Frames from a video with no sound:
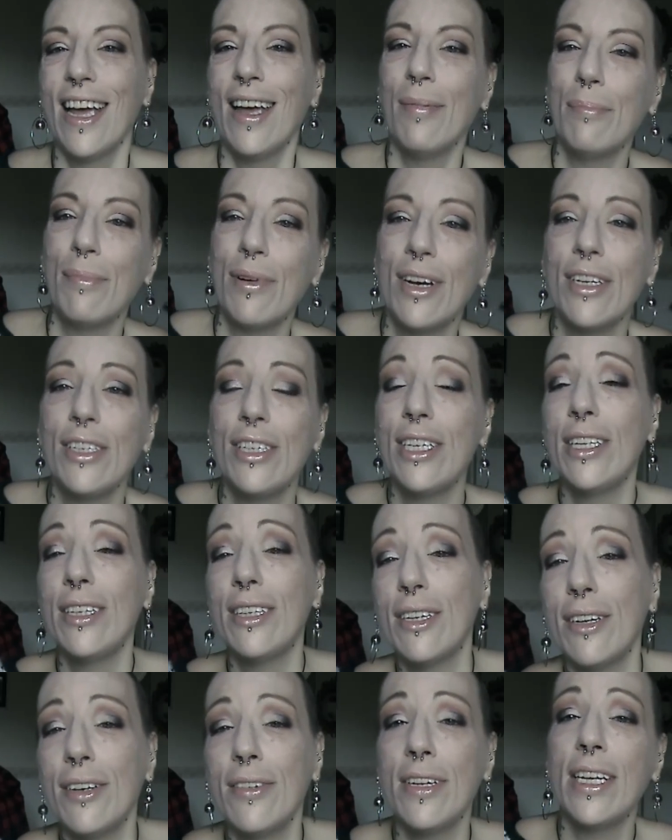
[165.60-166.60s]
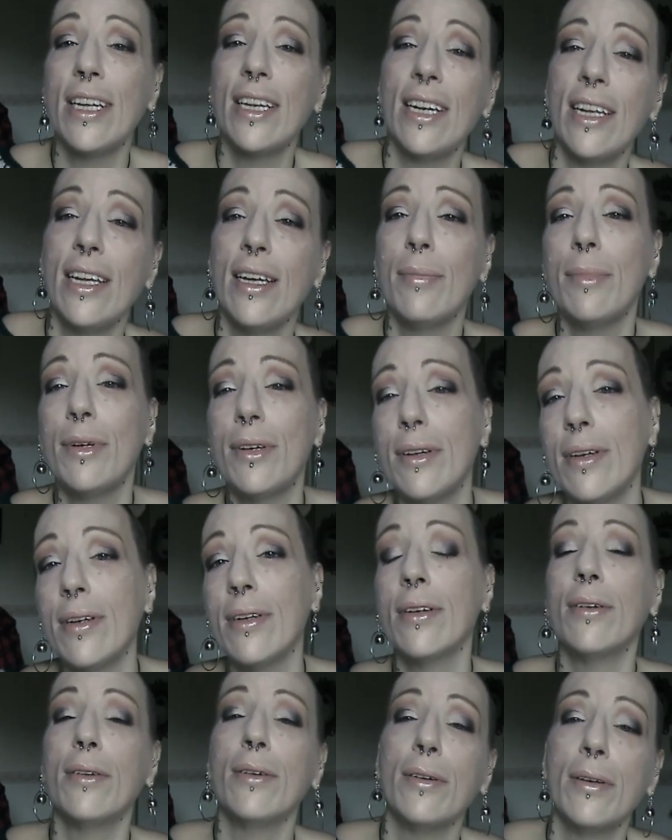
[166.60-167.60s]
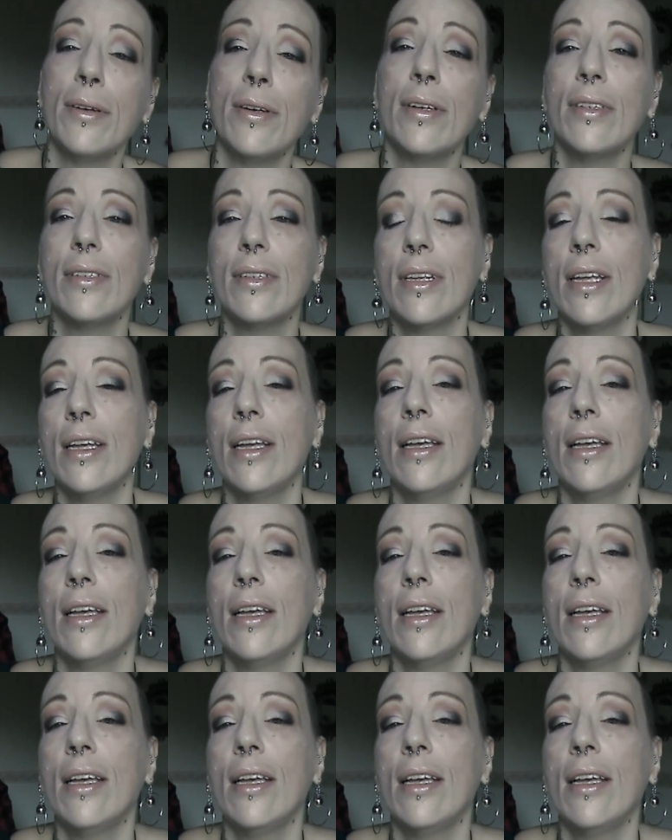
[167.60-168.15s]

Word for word: e poi ci troveremo con